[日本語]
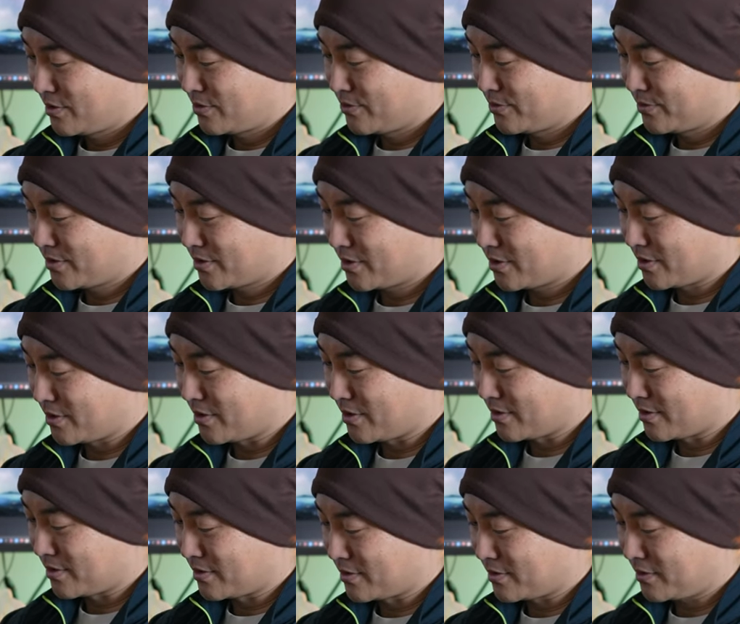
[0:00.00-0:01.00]
表示設定
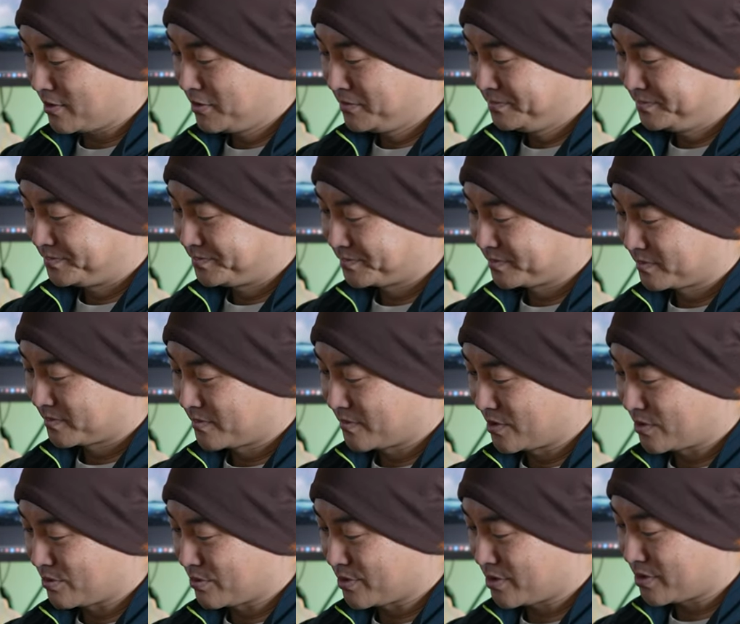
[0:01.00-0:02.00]
行ってさ
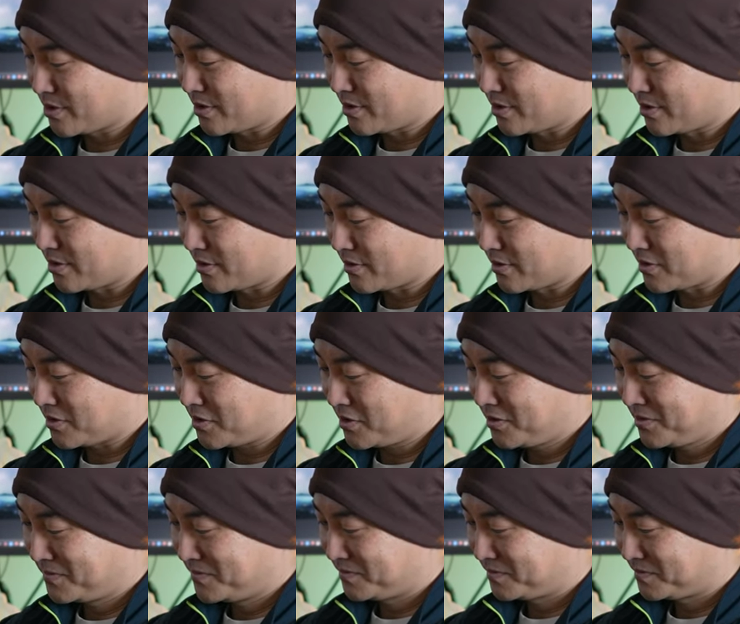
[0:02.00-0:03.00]
横下に行ってさ